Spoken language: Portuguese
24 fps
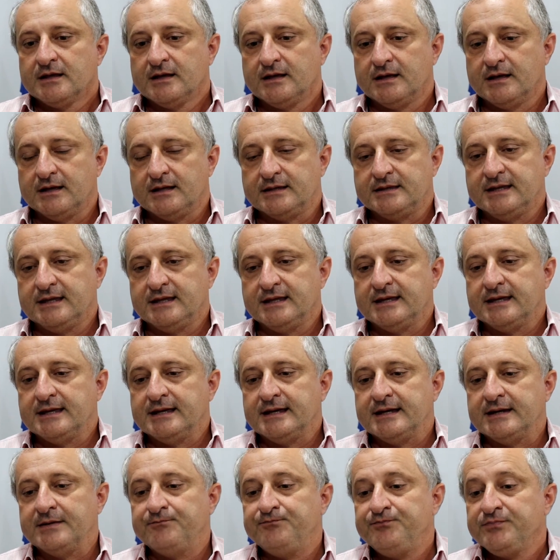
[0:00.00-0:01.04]
eh,
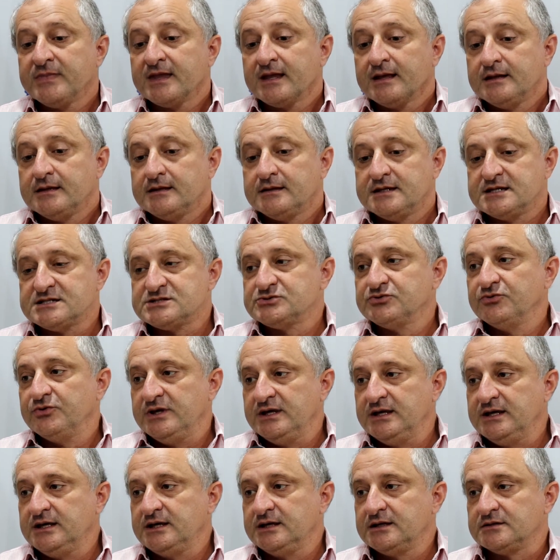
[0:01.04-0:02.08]
de de
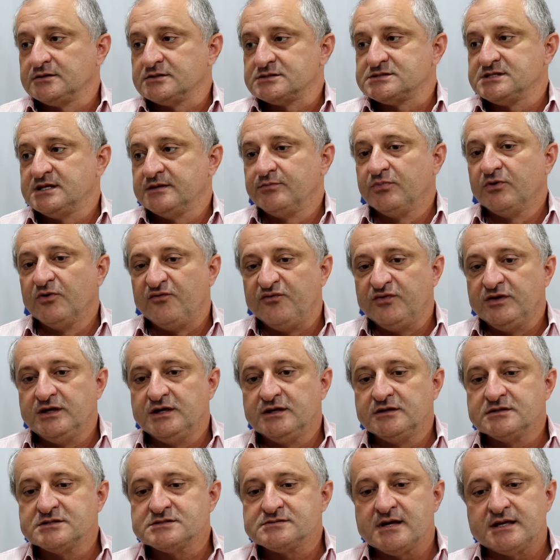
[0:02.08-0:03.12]
suínos, de
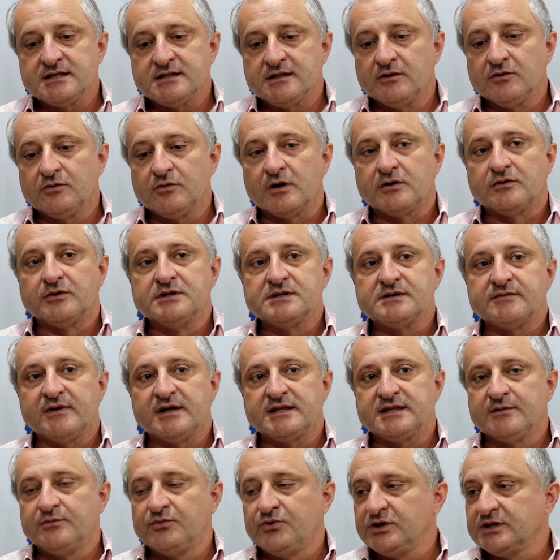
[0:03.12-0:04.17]
bovinos, vai ter alguma coisa que
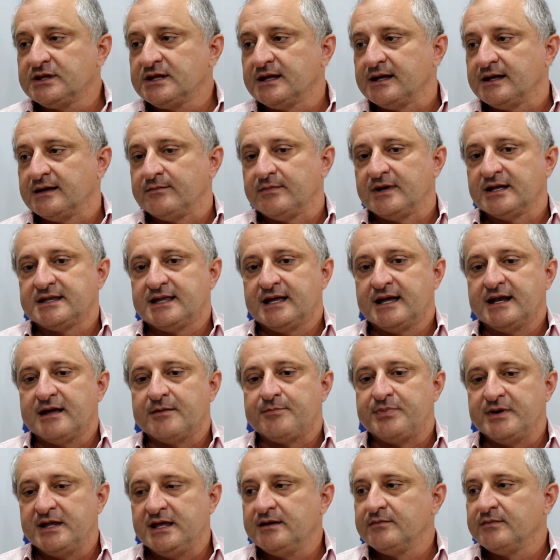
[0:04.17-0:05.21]
vai ter muita
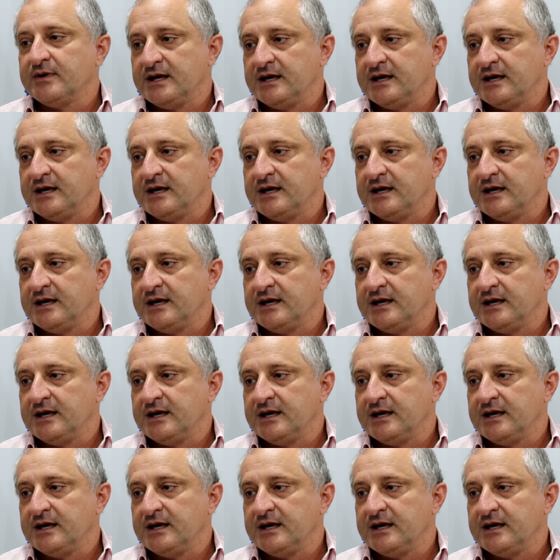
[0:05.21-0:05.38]
matéria-prima